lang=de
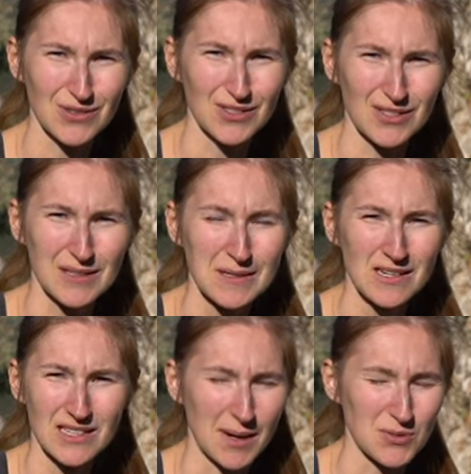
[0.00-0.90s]
Und
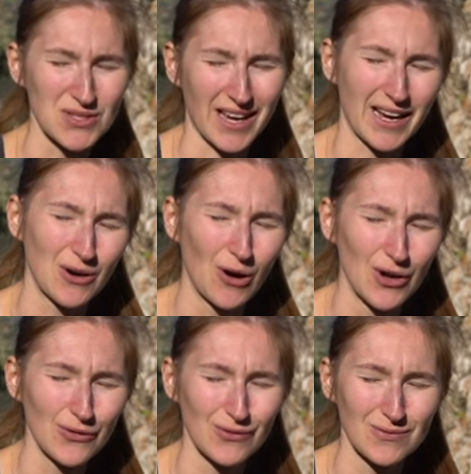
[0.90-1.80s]
die haben uns direkt
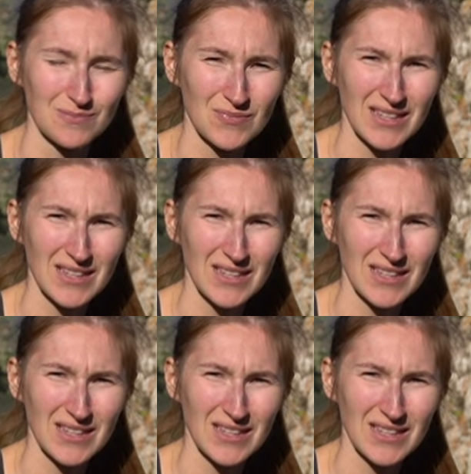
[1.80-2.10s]
geholfen.